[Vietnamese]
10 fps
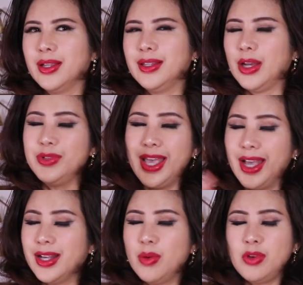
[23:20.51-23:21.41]
lão
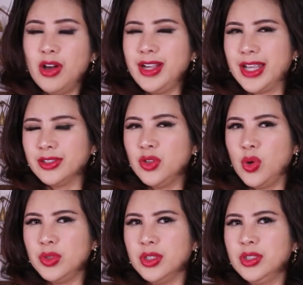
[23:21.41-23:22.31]
gia không ngó ngàng tới
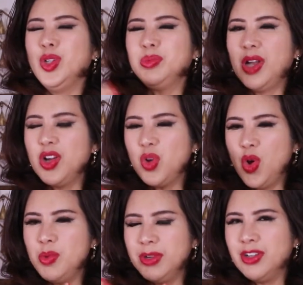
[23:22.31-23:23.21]
cô nữa lúc đó
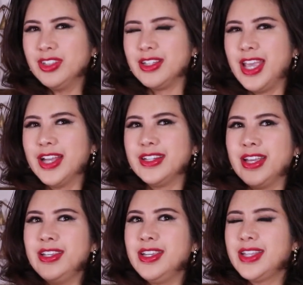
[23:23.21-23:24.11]
cô mới có thời gian
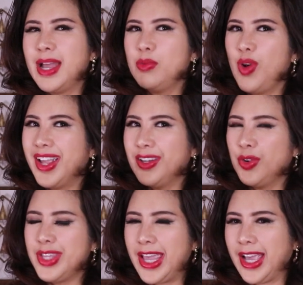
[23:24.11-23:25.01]
để đi tham quan
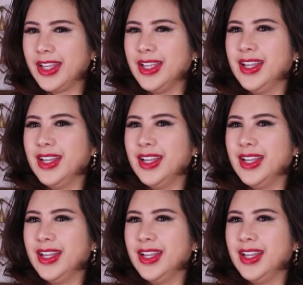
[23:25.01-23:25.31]
ngôi nhà